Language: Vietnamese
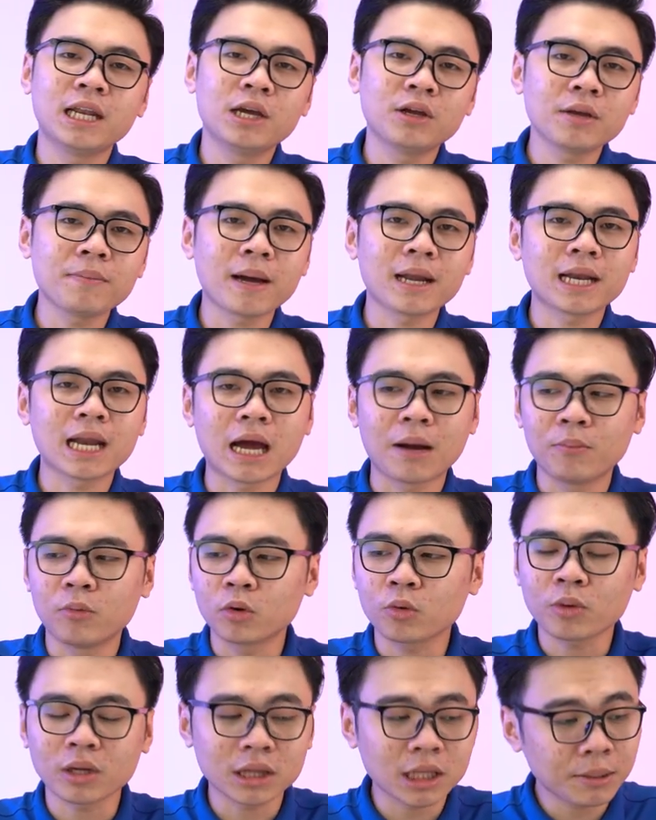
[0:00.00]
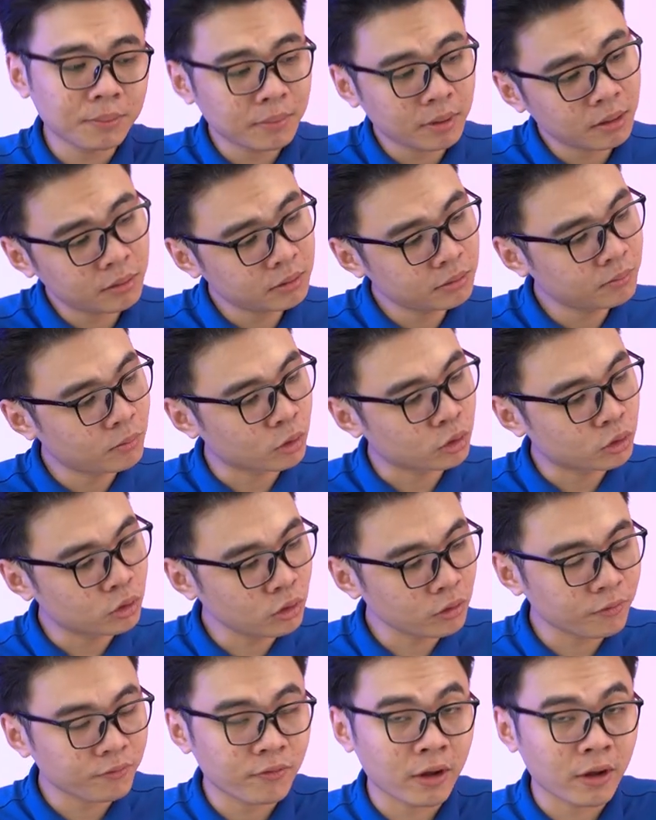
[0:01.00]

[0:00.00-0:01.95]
nếu như bạn nào muốn quan tâm hơn một chút